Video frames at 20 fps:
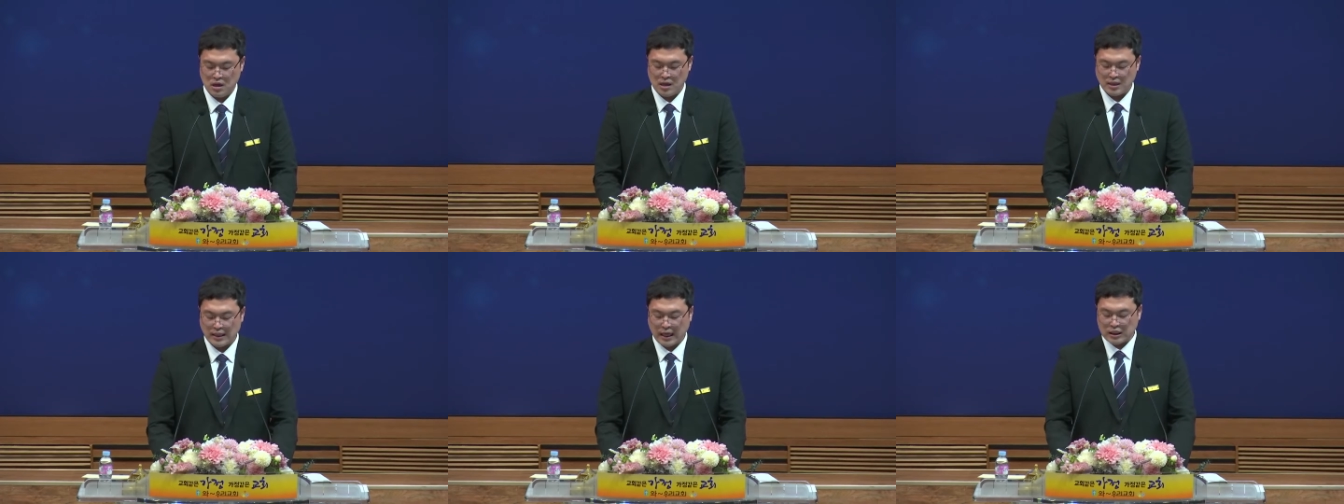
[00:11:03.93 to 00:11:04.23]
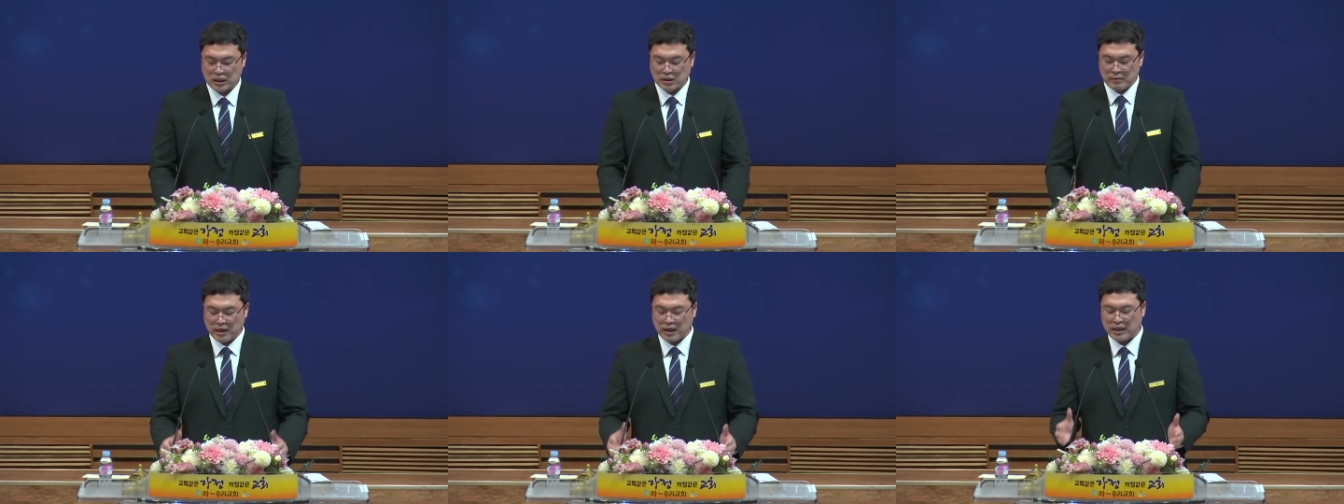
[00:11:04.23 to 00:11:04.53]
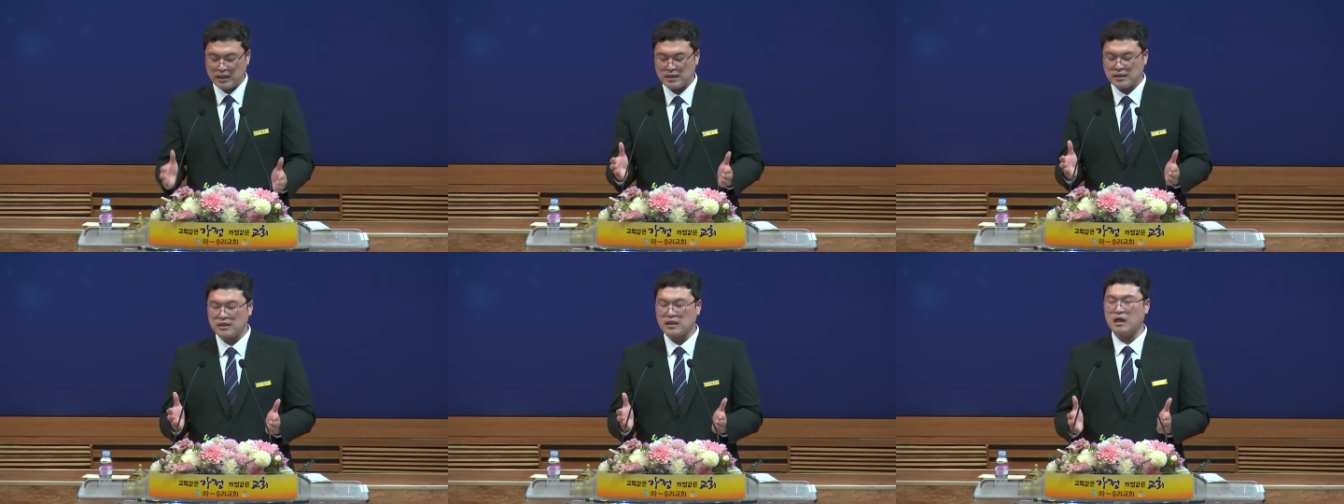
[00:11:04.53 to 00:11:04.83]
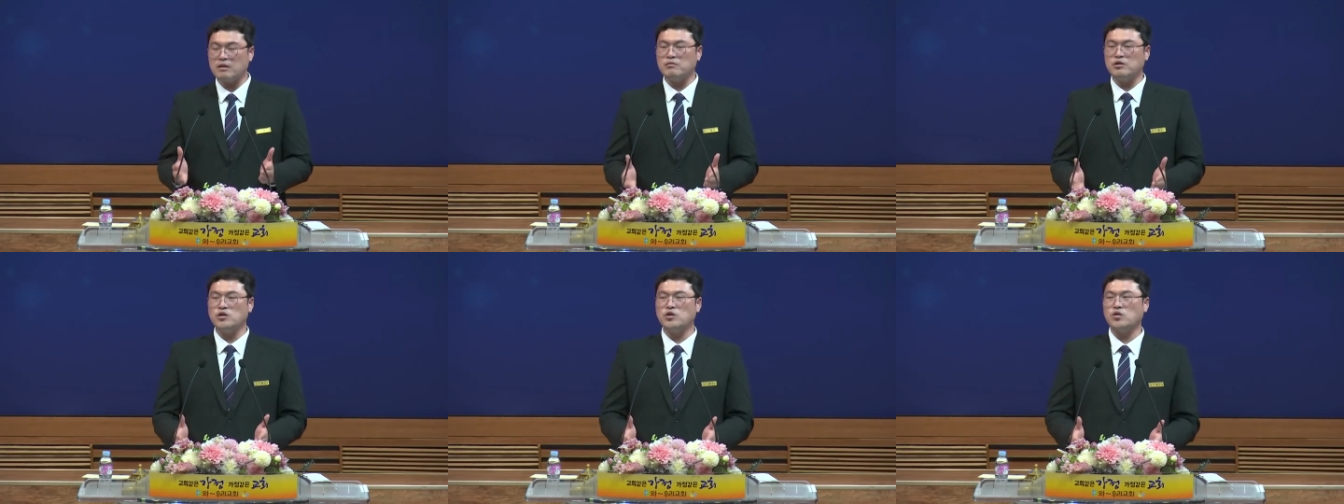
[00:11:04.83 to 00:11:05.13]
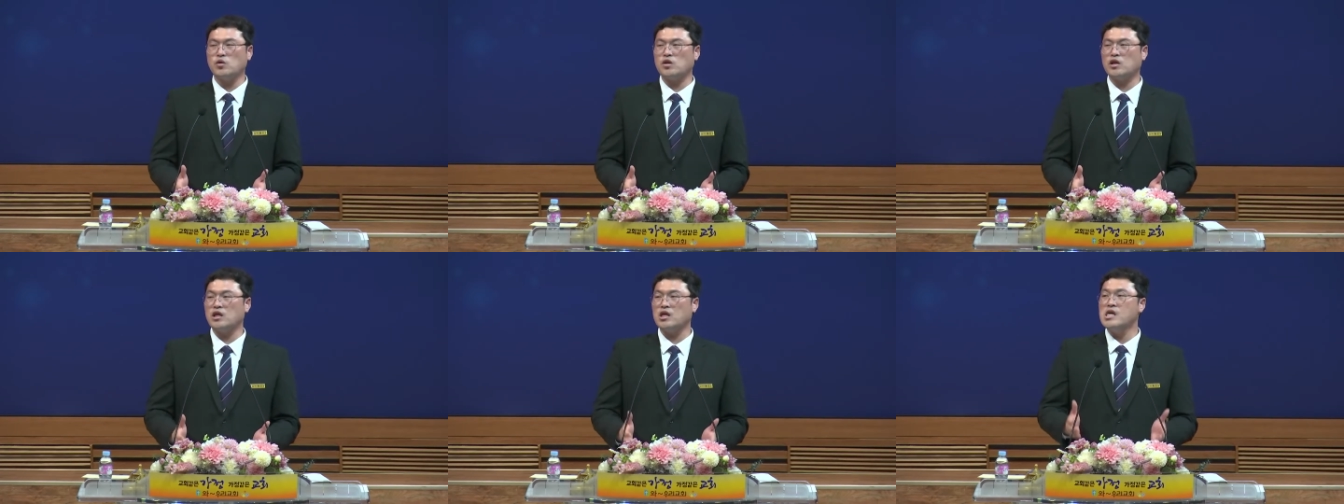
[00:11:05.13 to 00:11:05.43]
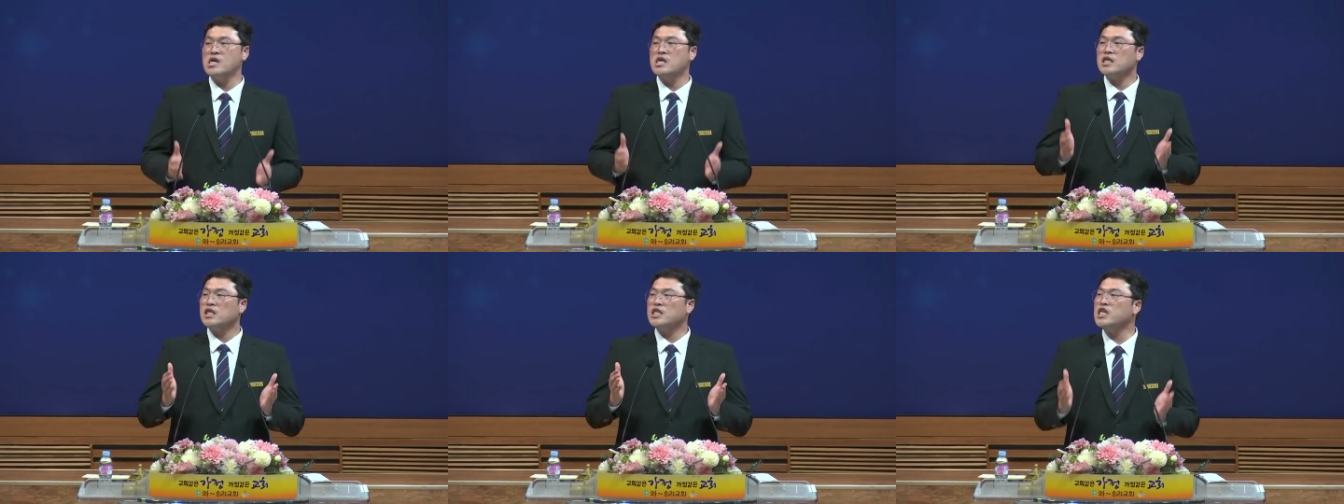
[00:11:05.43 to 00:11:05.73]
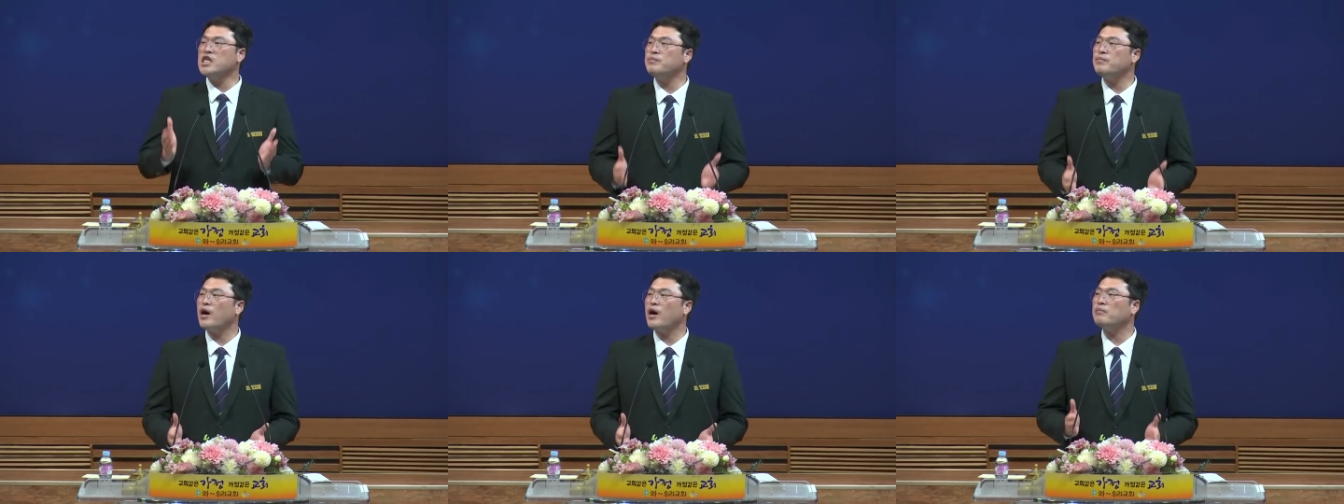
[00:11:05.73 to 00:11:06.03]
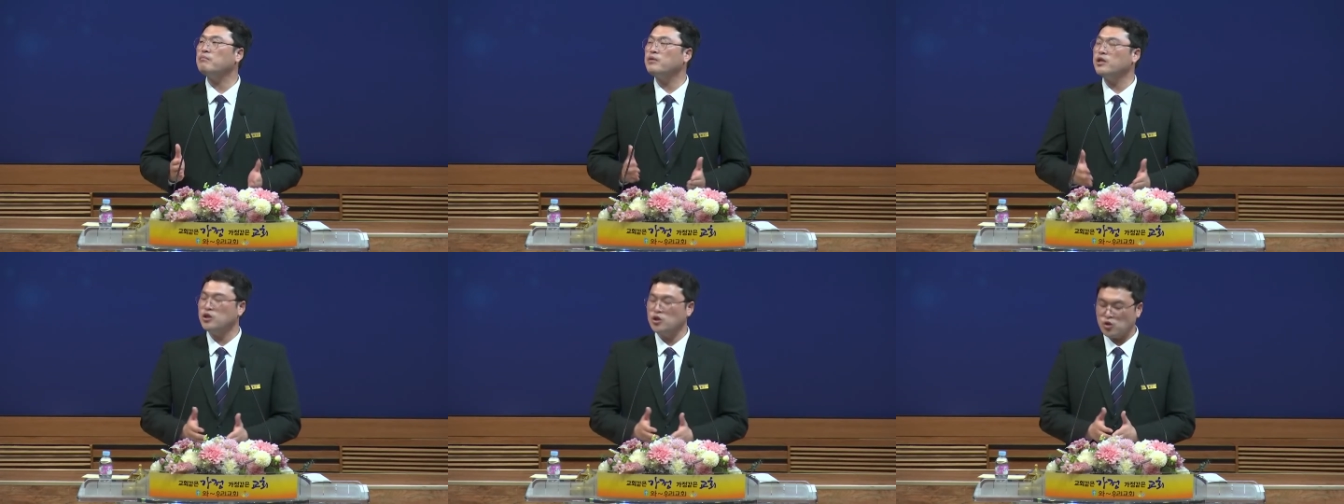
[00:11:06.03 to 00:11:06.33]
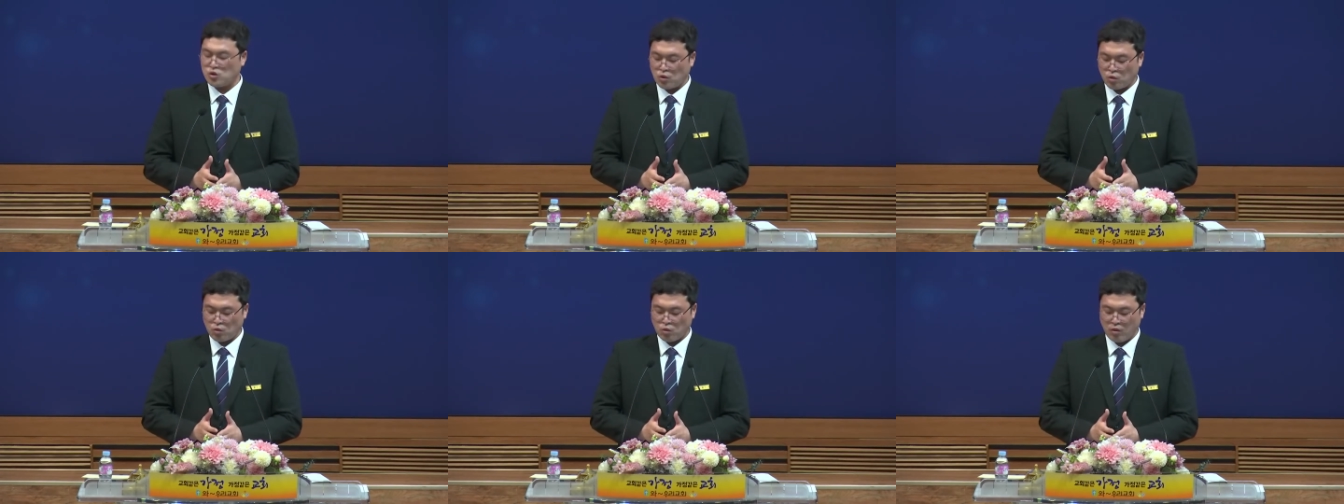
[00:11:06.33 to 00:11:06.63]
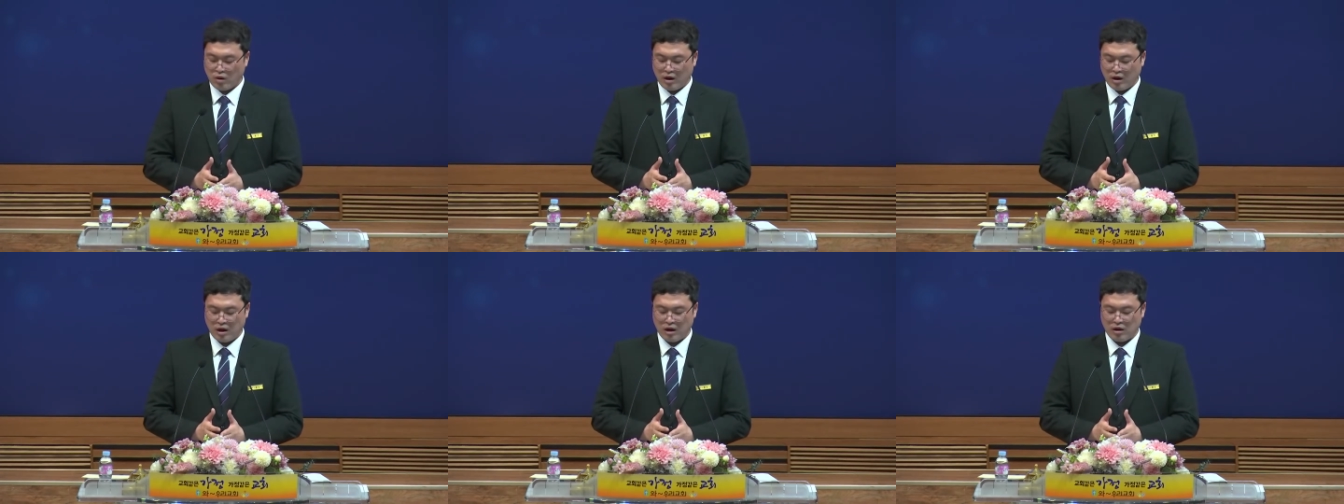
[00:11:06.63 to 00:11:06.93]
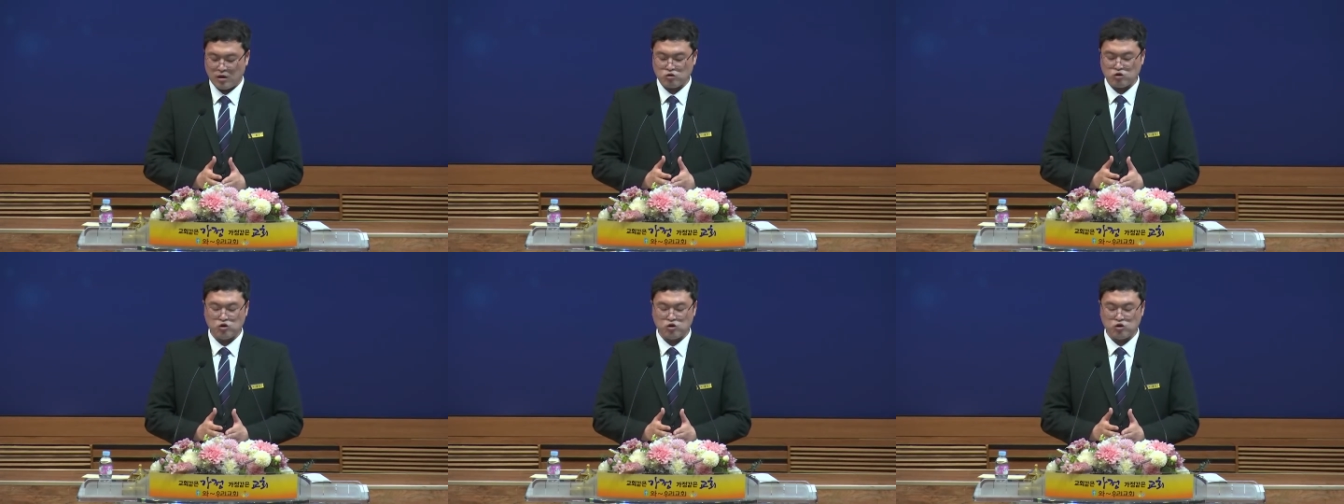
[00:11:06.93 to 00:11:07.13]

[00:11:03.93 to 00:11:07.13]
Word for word: 다시 말해 이스라엘 민족이 이방 민족과